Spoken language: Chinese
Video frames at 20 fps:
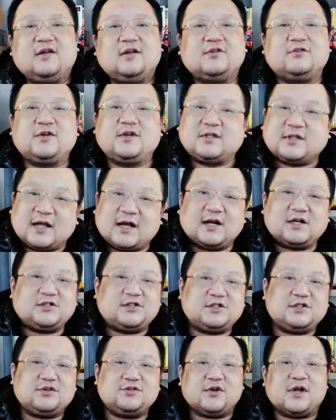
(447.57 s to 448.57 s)
所以大
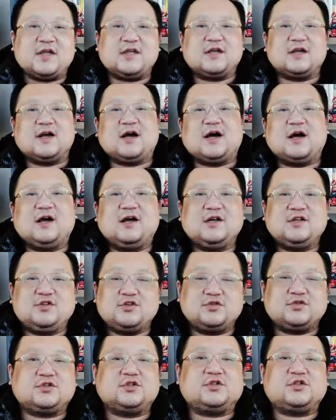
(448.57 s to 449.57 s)
致原因啊，
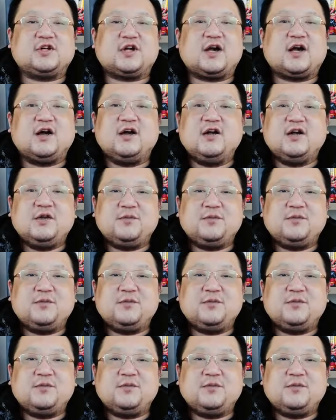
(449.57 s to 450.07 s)
就是这样。